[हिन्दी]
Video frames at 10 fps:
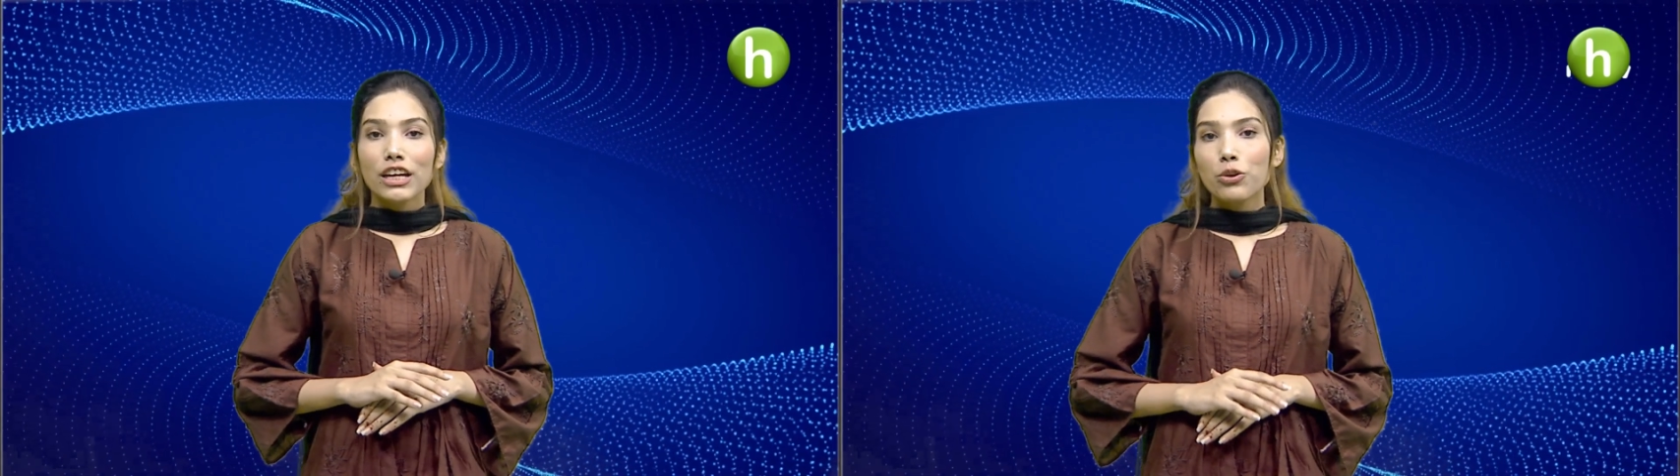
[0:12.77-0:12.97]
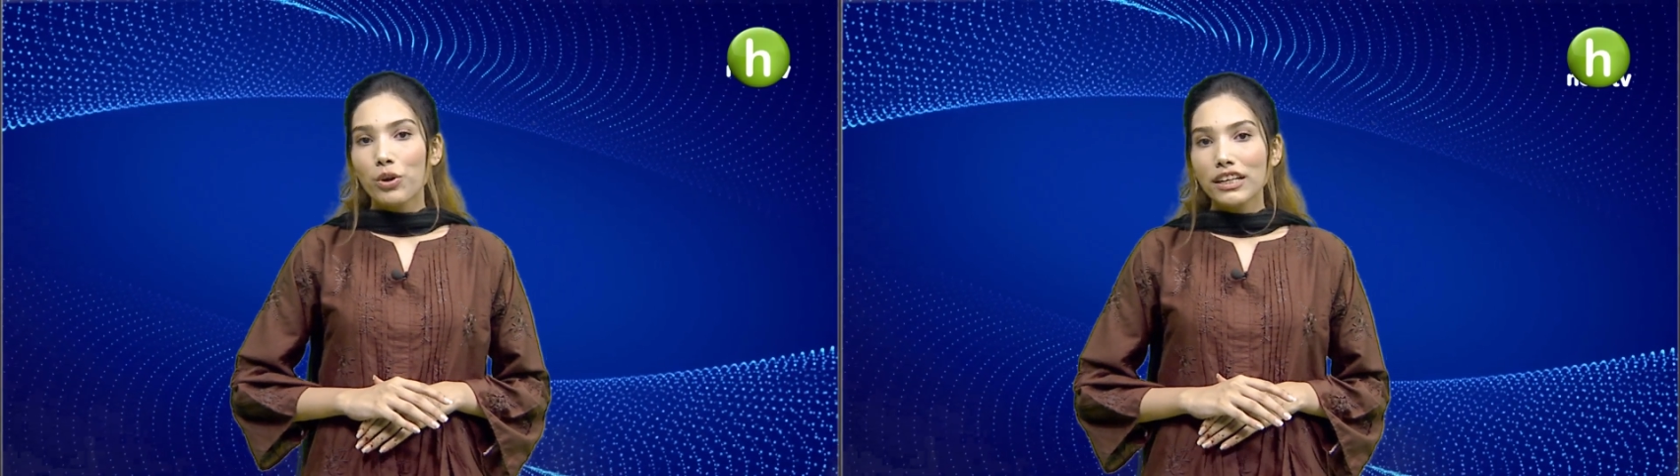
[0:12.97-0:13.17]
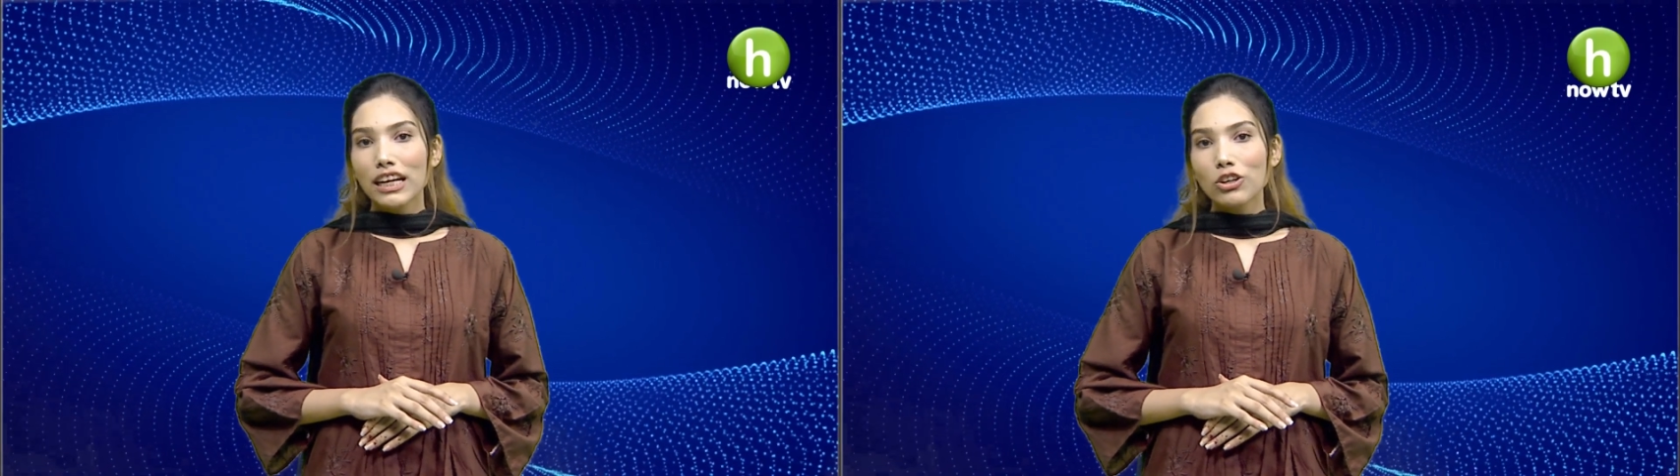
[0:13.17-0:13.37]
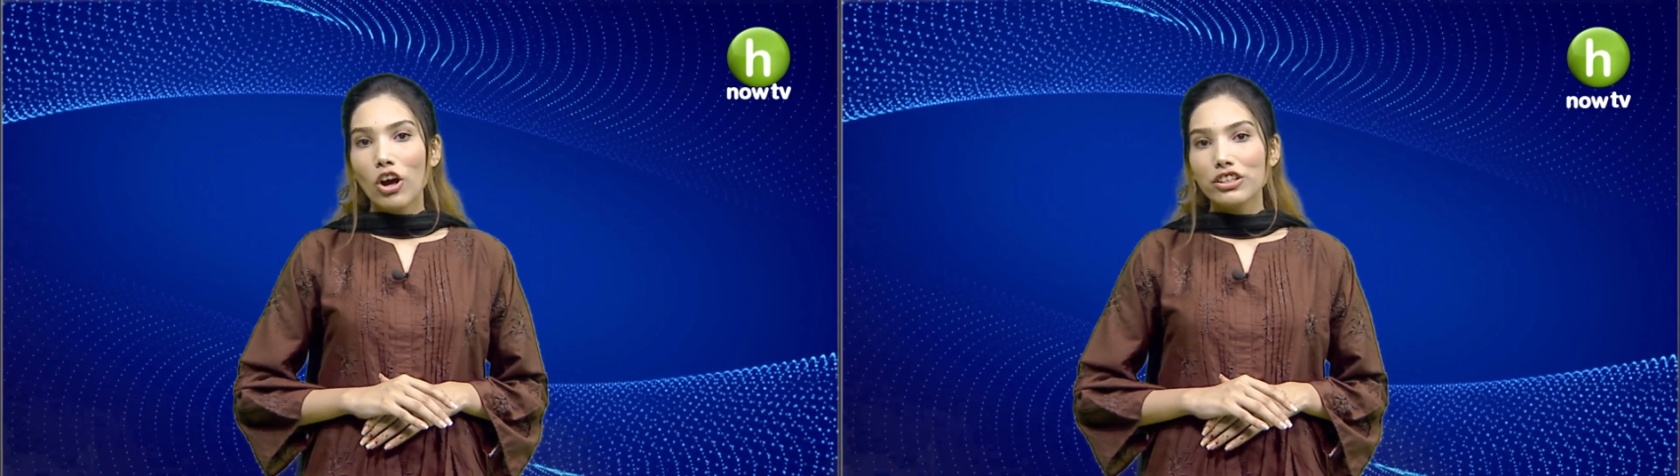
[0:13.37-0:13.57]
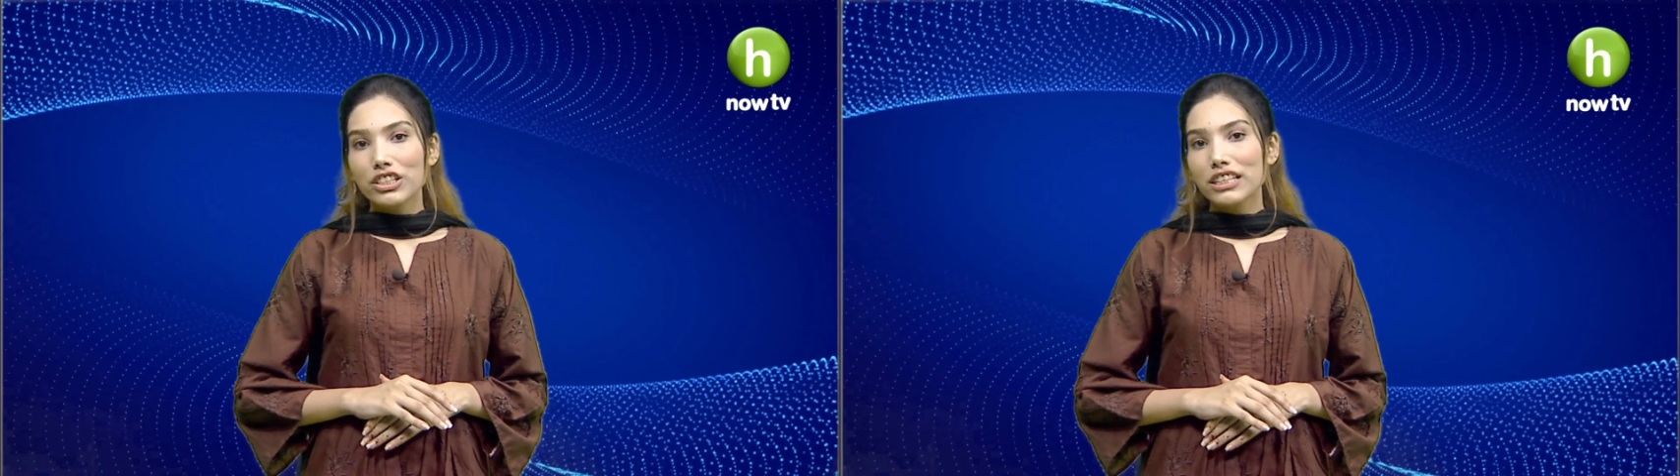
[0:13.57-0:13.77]
यूएन
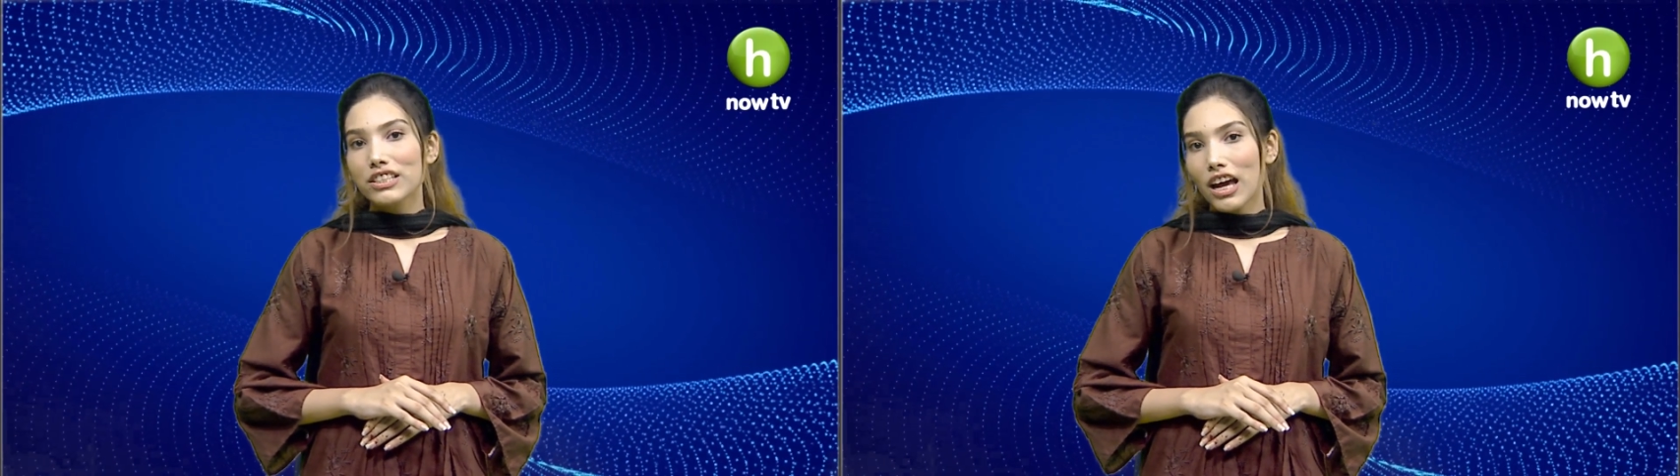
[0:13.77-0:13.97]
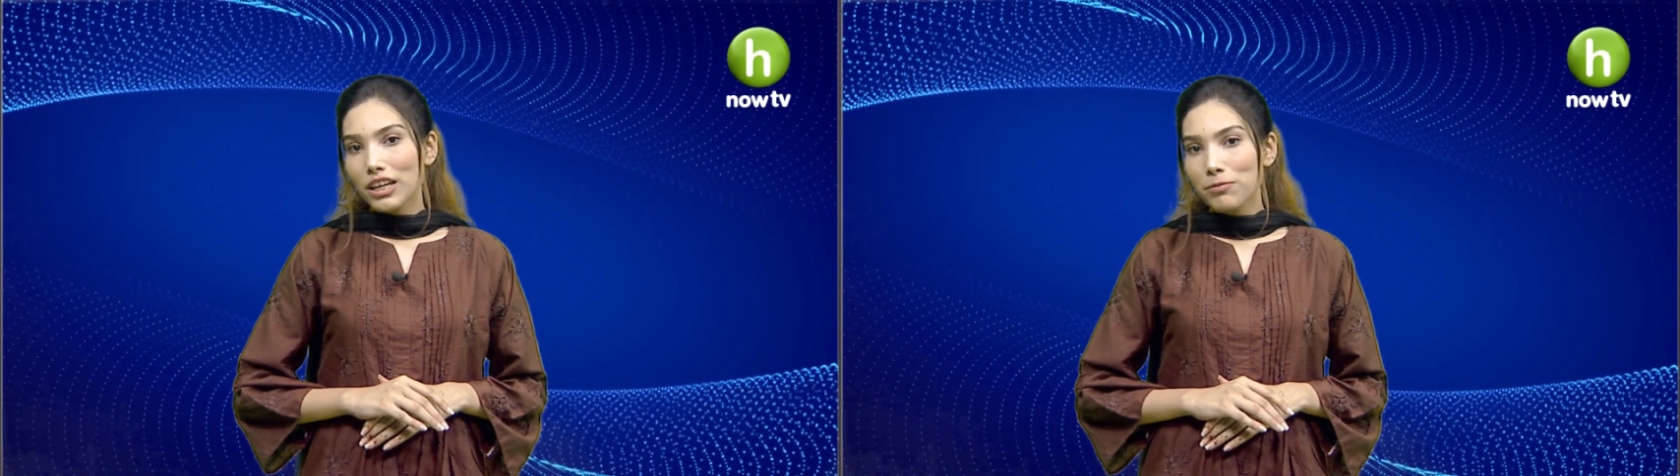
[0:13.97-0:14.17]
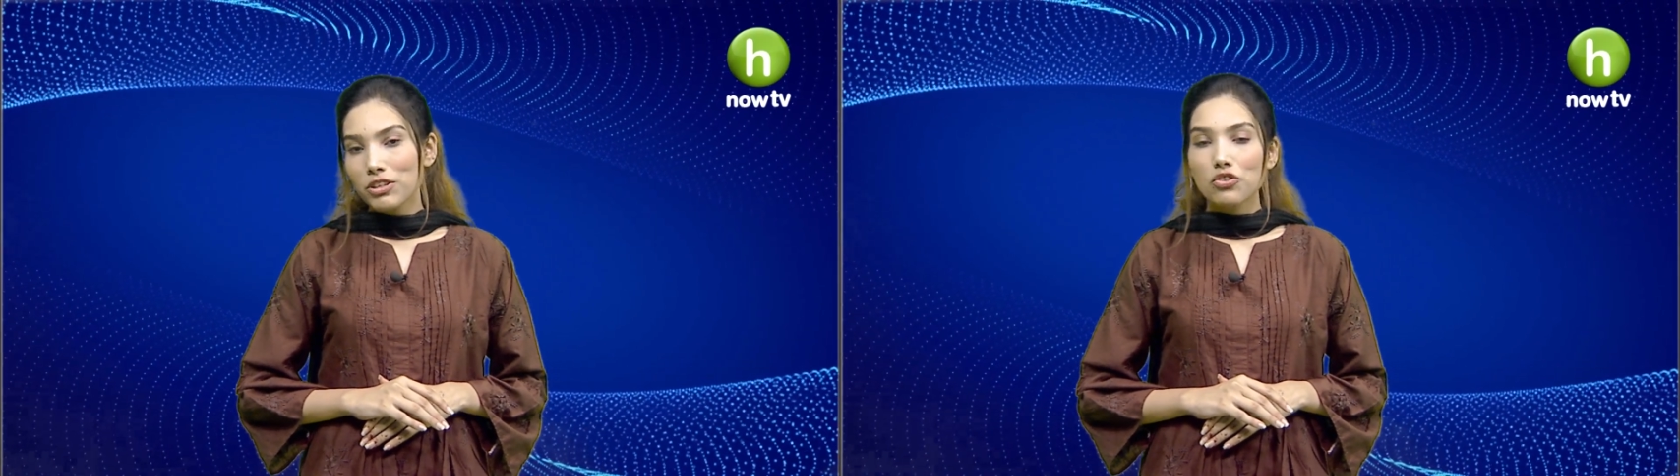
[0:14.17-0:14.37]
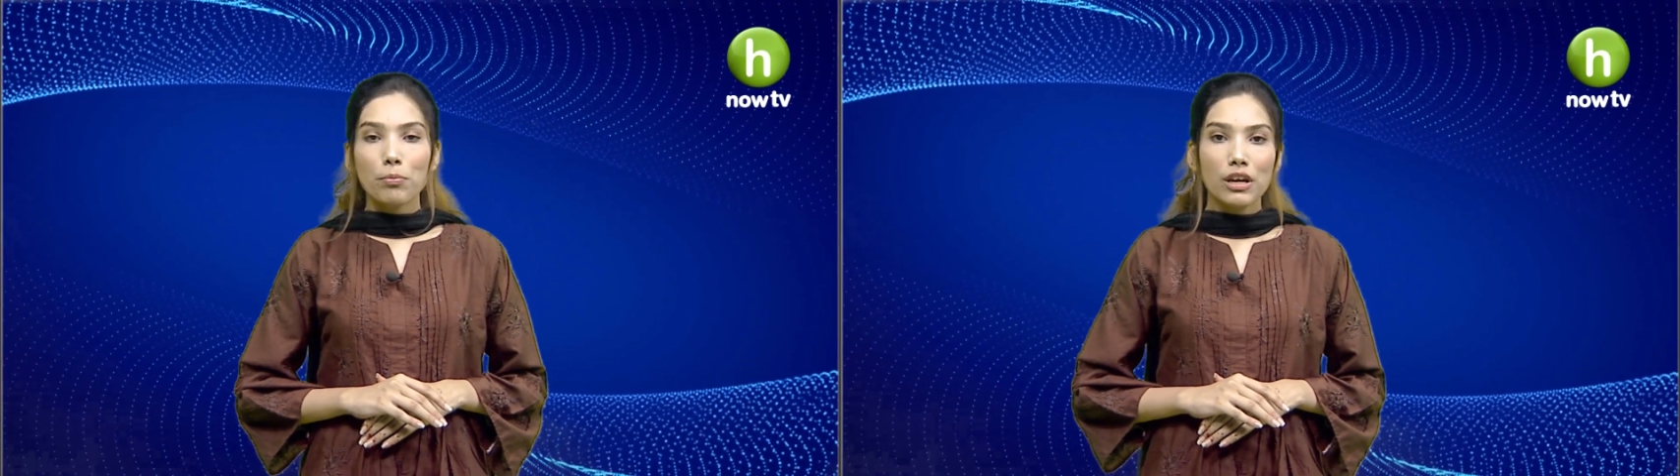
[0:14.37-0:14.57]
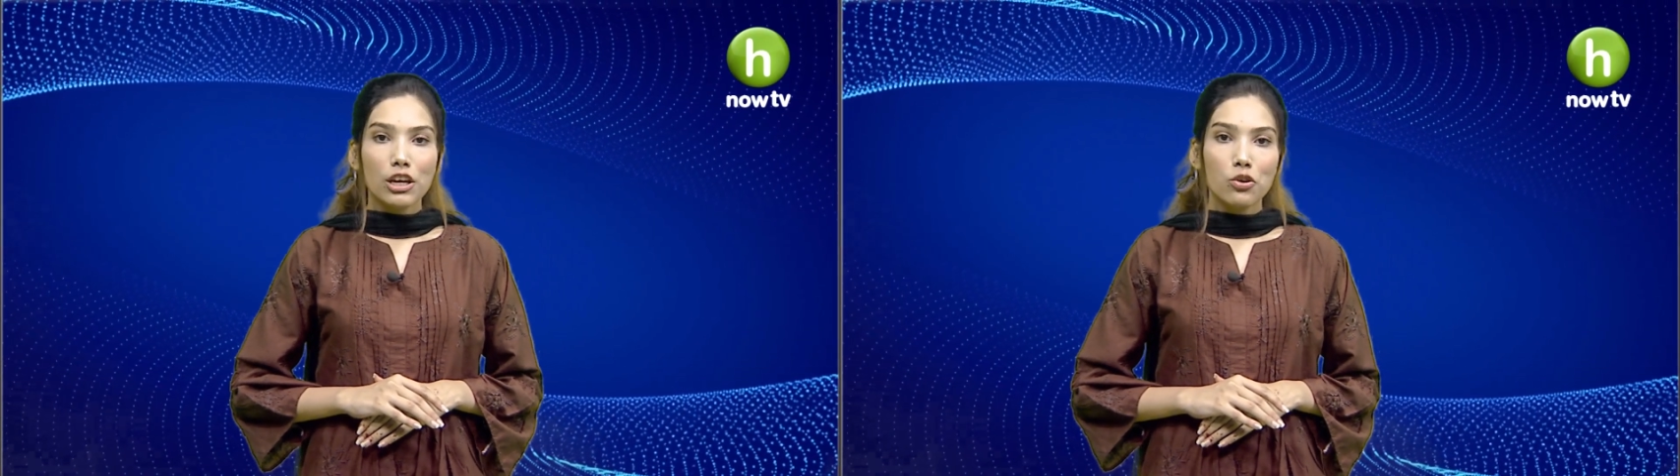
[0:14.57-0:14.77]
टेक्नोलॉजी की जानब से जुम्मे के